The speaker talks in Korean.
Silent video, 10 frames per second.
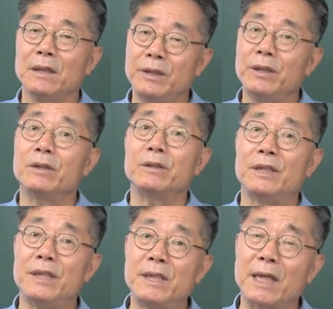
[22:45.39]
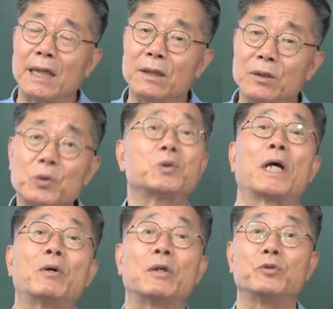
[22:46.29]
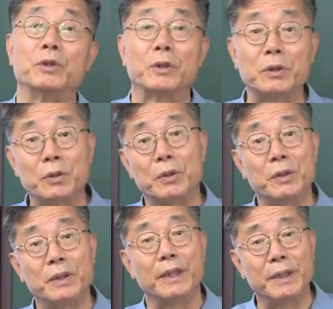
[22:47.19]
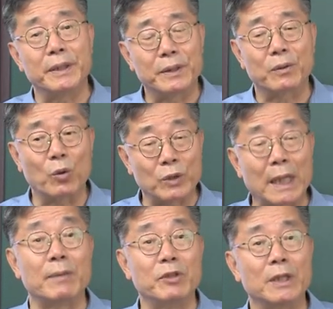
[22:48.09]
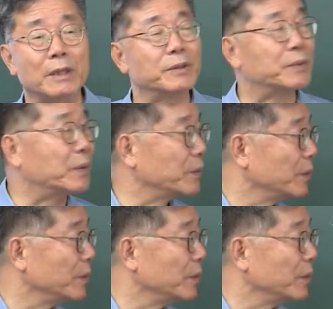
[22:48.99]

지역을 지칭하는 것으로 사용할 수 있는 거죠. 어디에. 꼭 나라명이 아니어도.